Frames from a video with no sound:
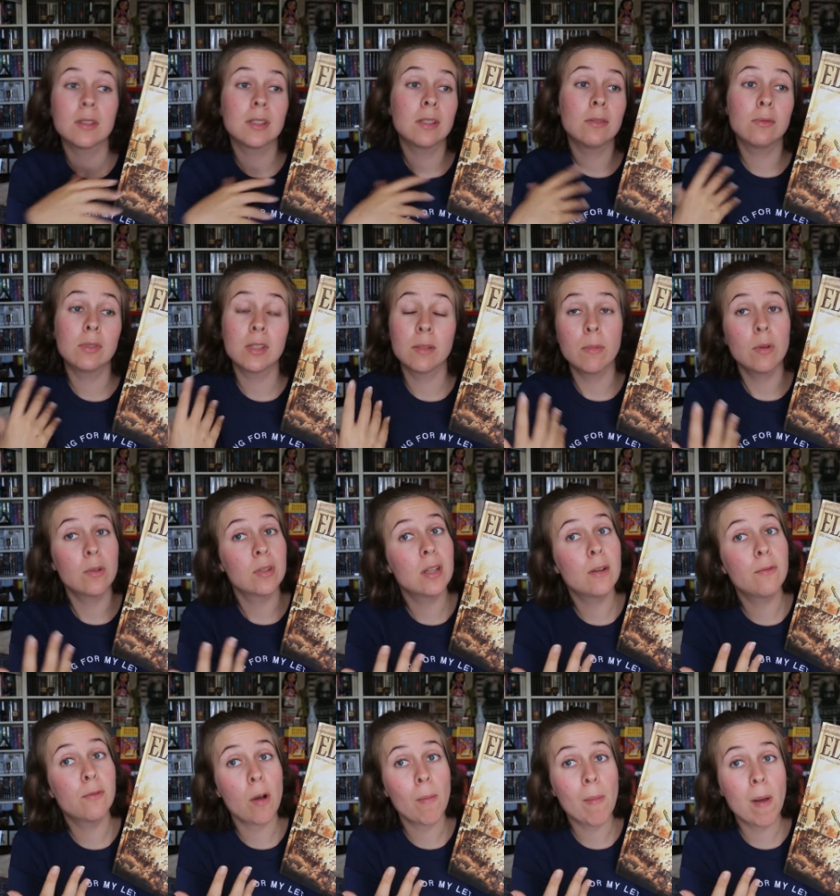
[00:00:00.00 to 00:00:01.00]
si vous aimez
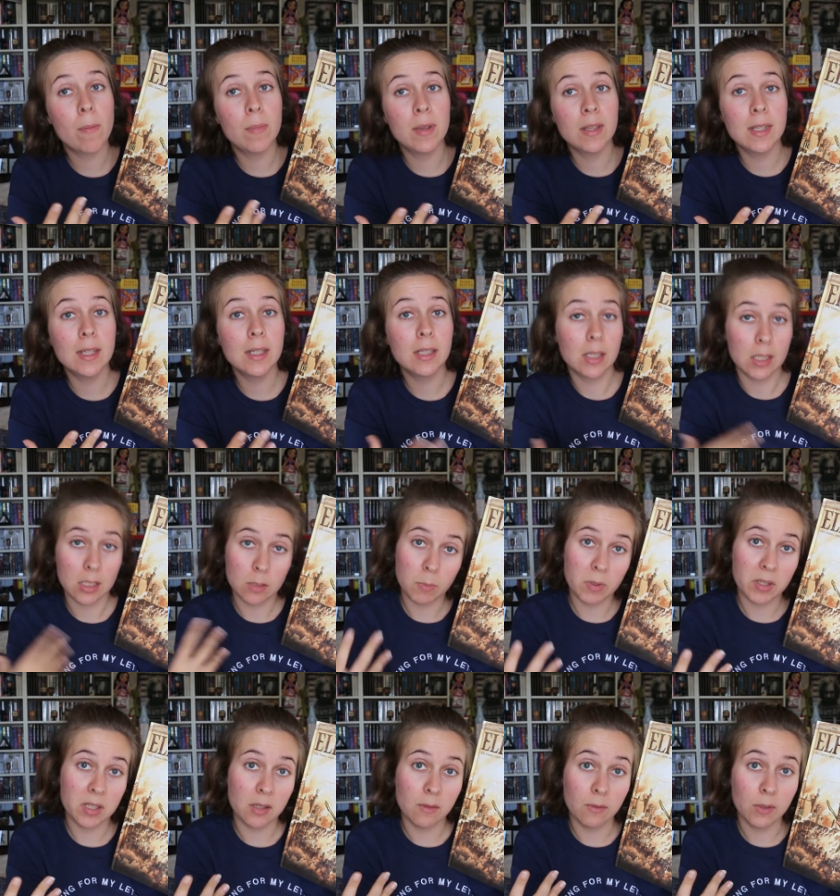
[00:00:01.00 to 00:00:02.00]
aussi le format BD qui est
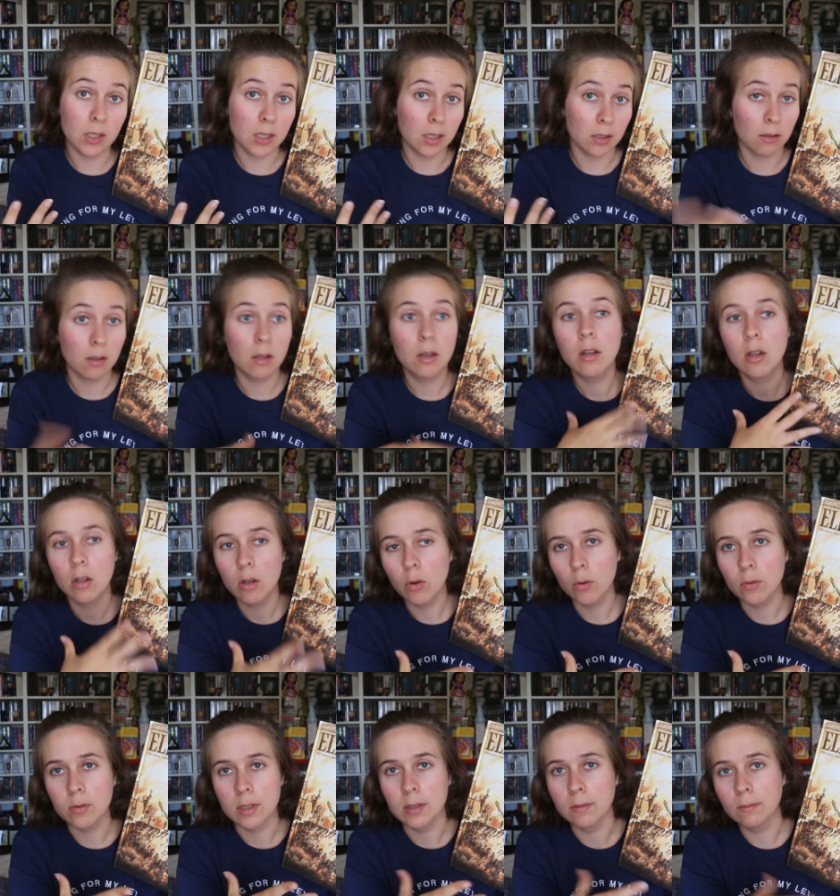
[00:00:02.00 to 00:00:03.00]
spécifique
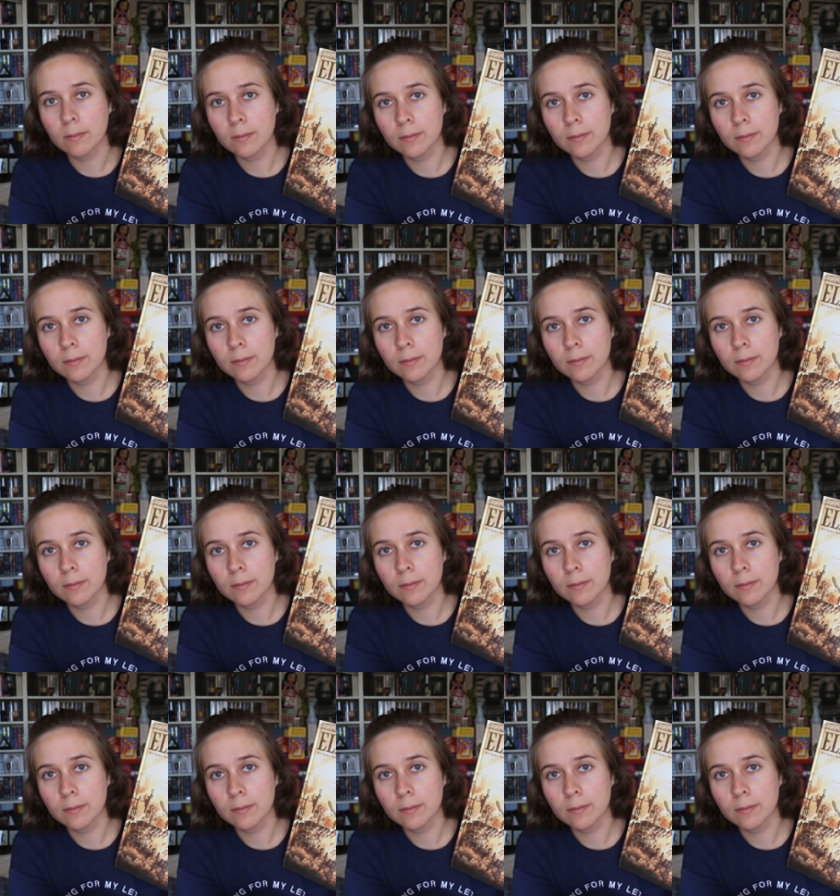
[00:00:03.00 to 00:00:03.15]
aussi.